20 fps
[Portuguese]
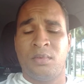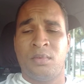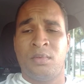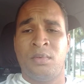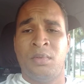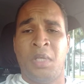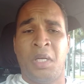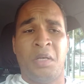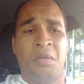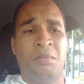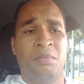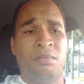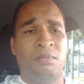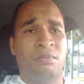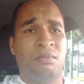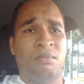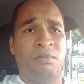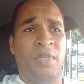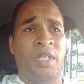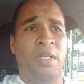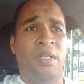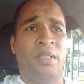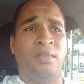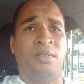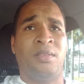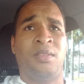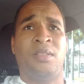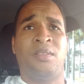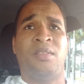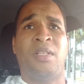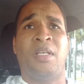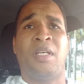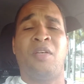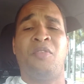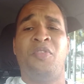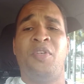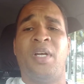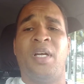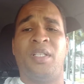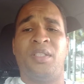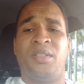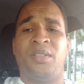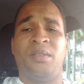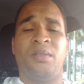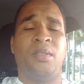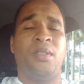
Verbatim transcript: não? Beleza, você segue a viagem.